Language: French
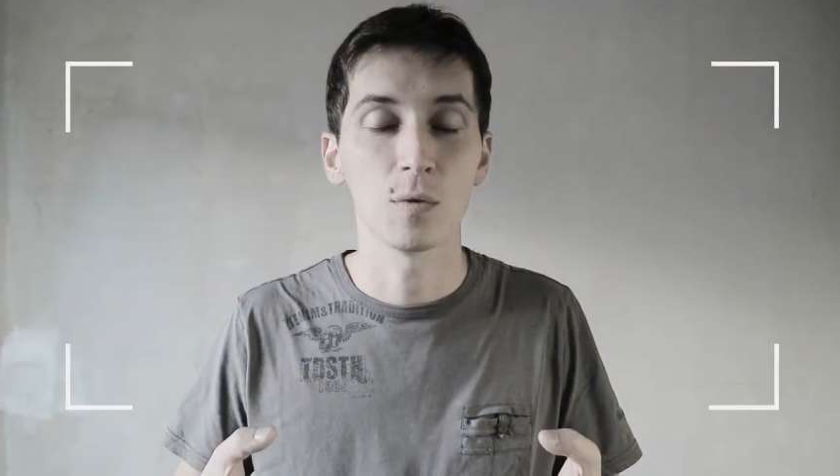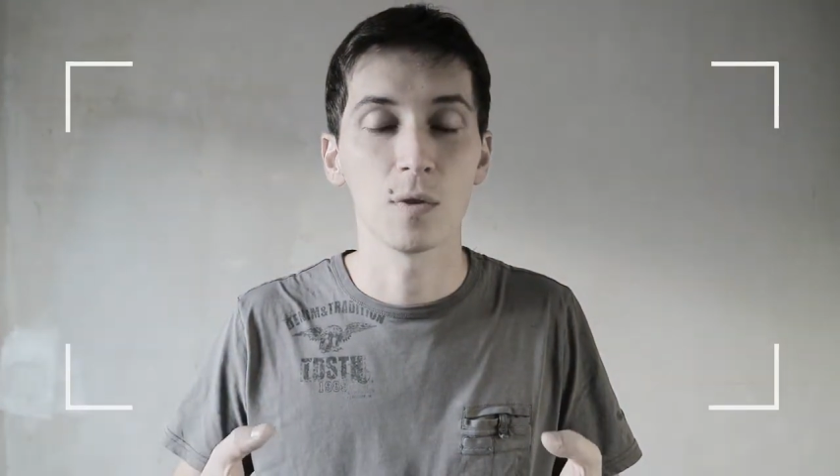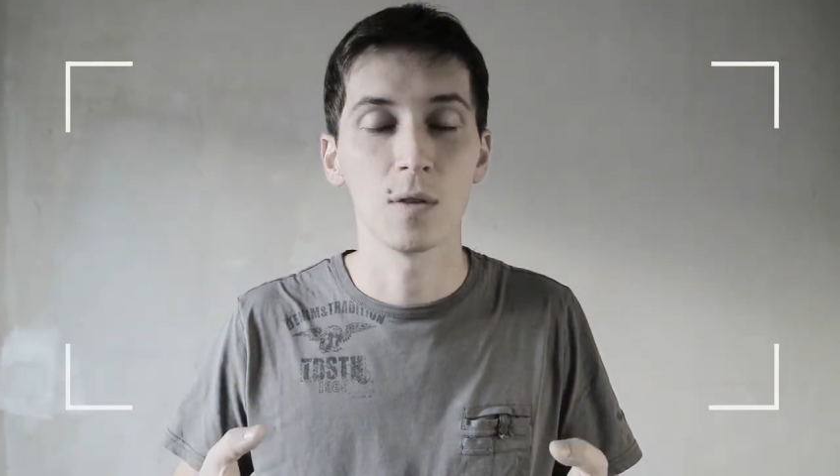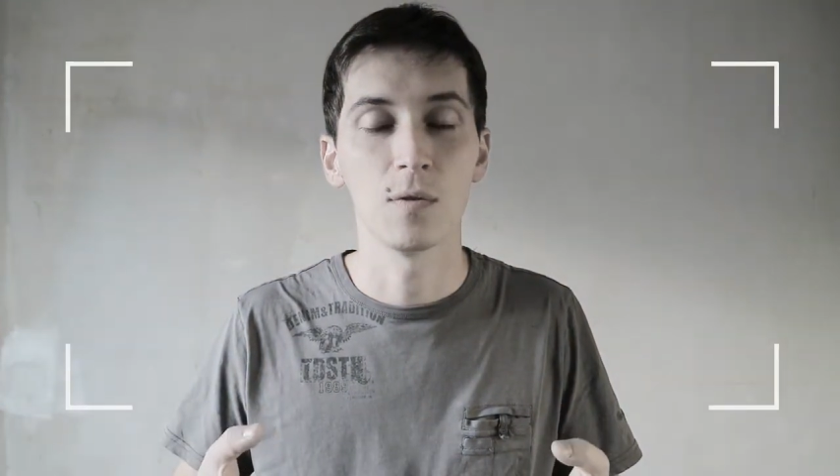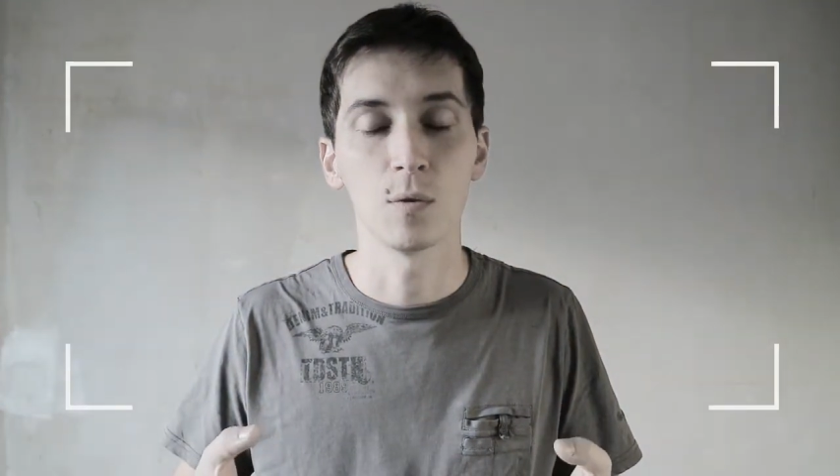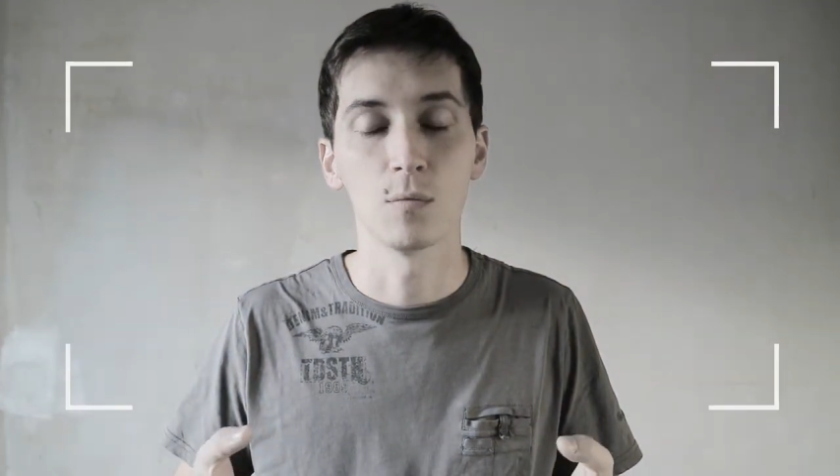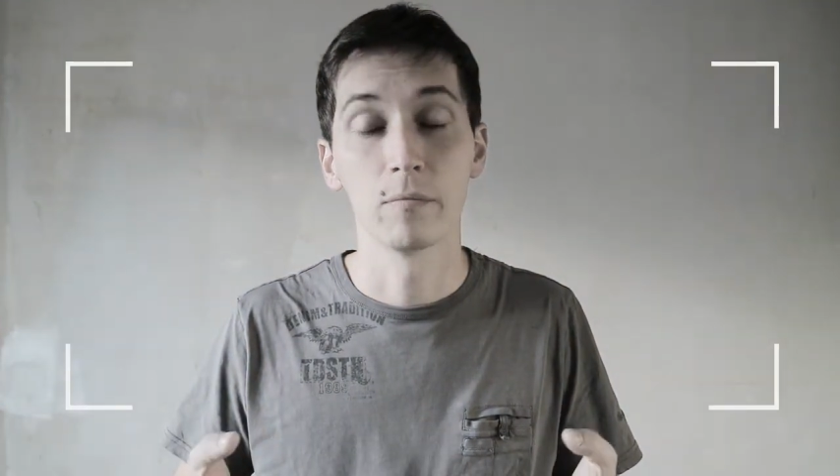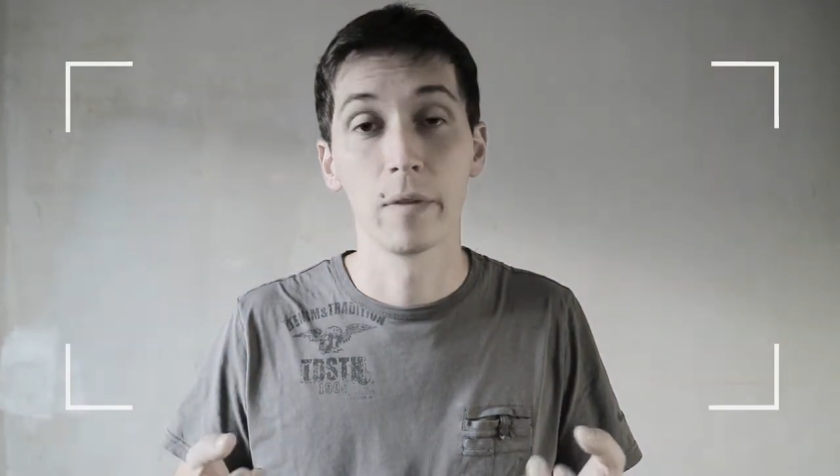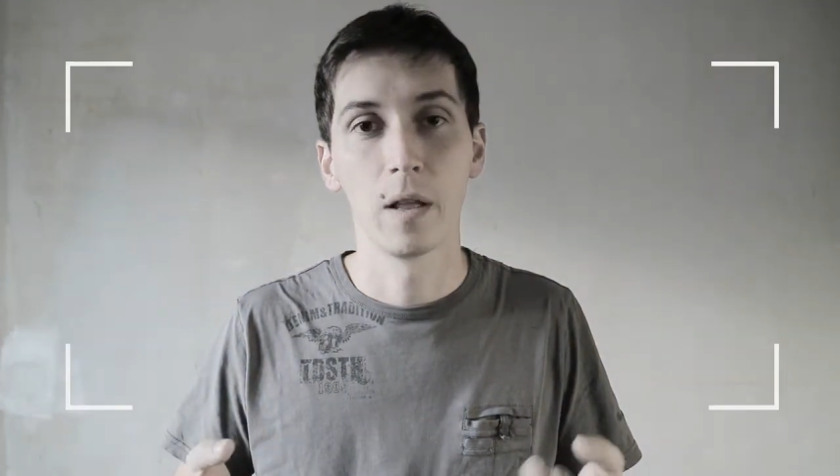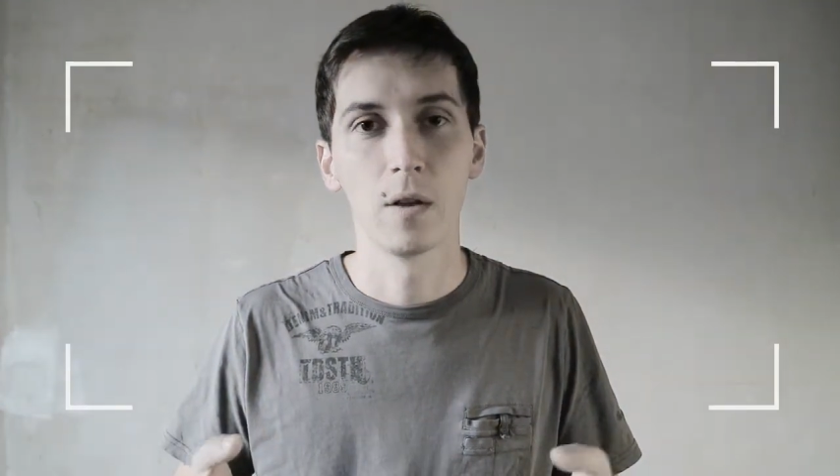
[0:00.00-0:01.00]
cette verrou,
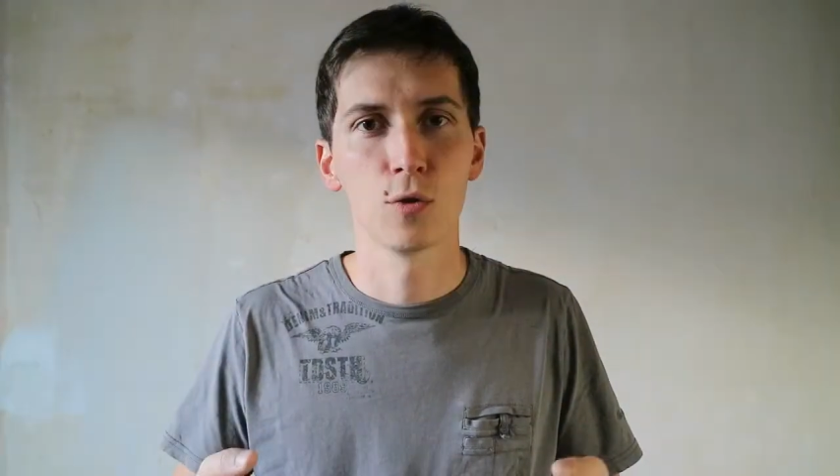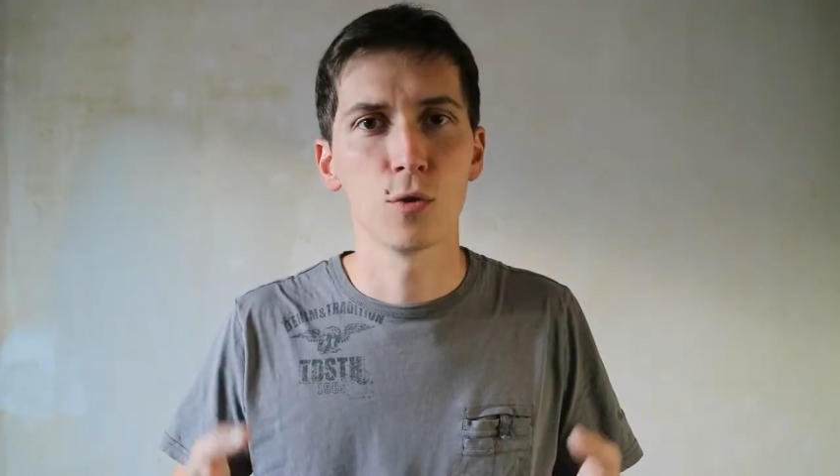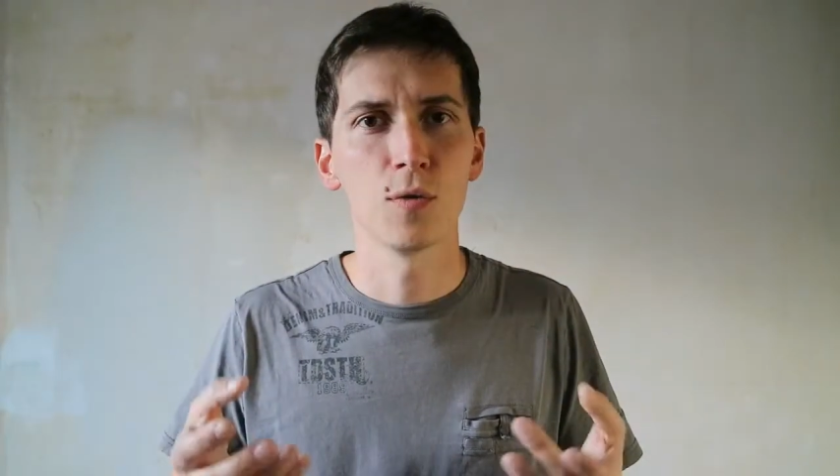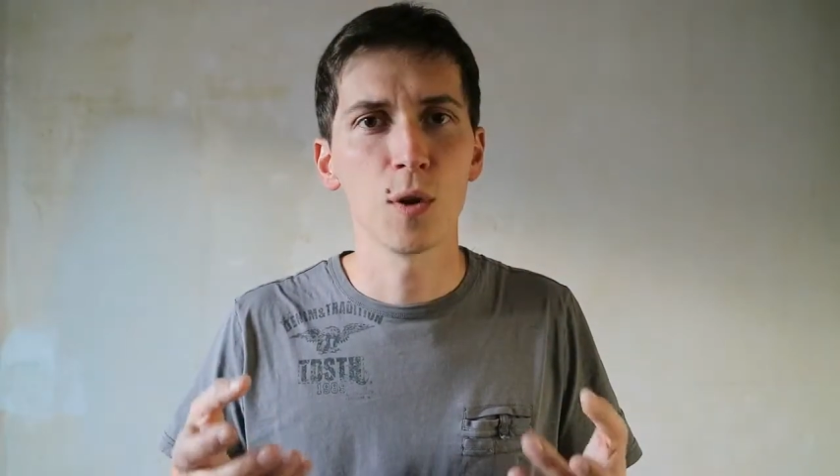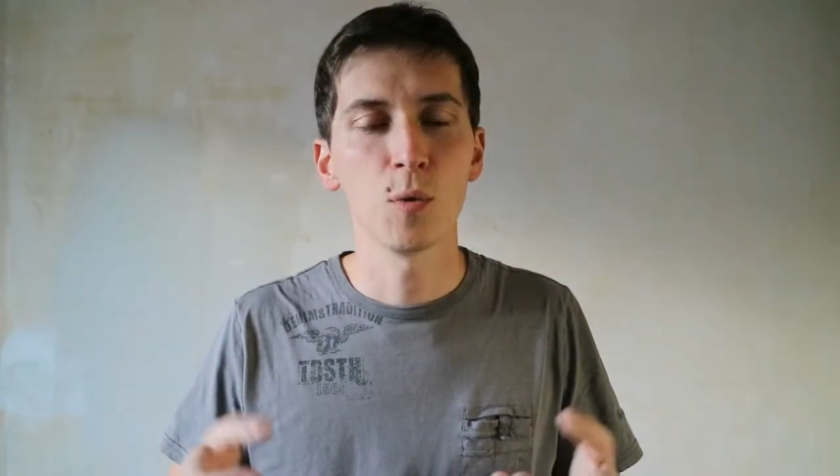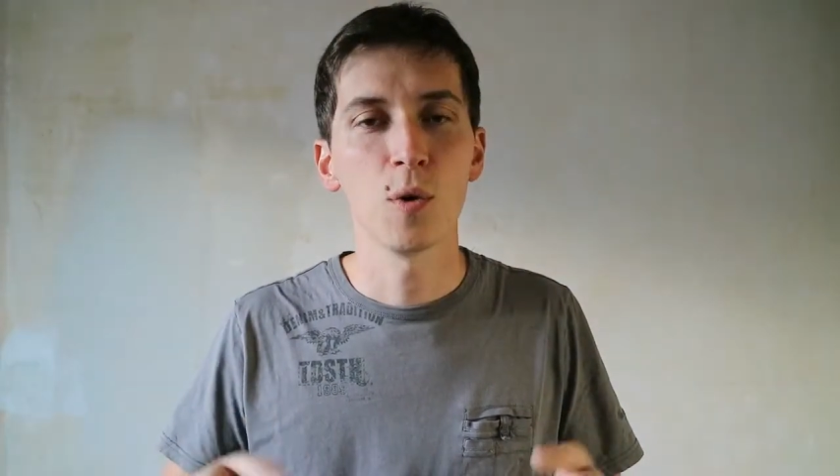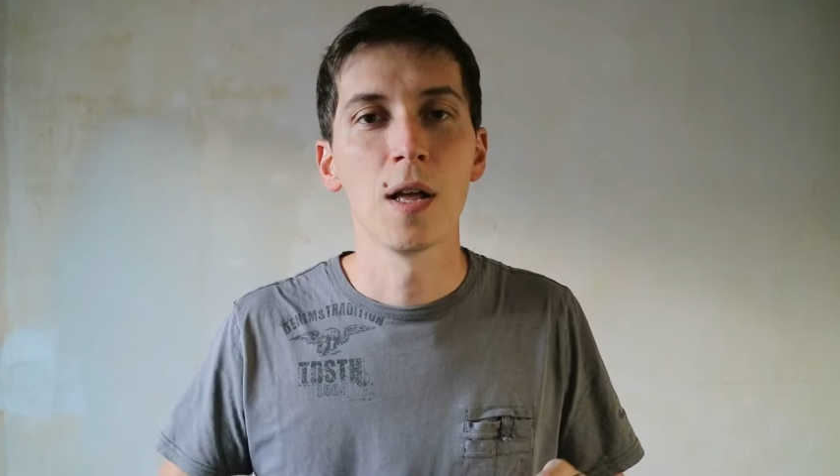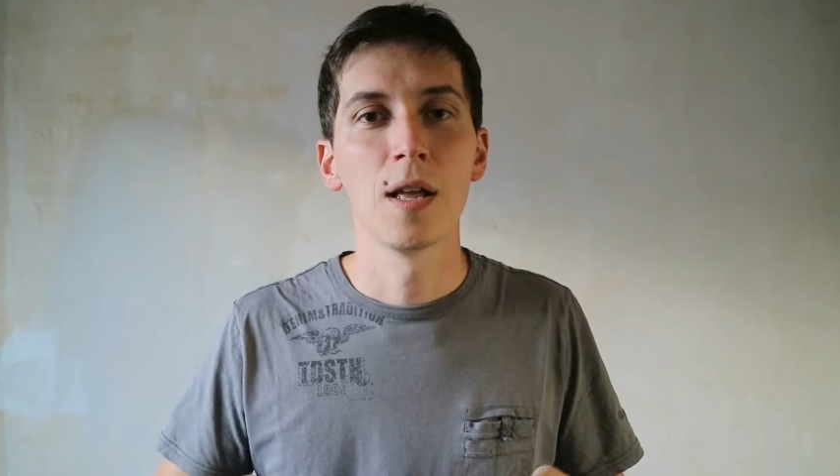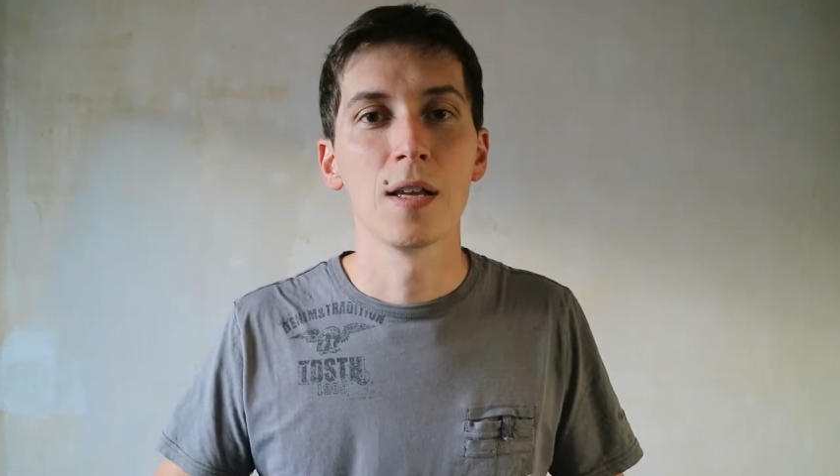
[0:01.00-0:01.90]
ce verrou,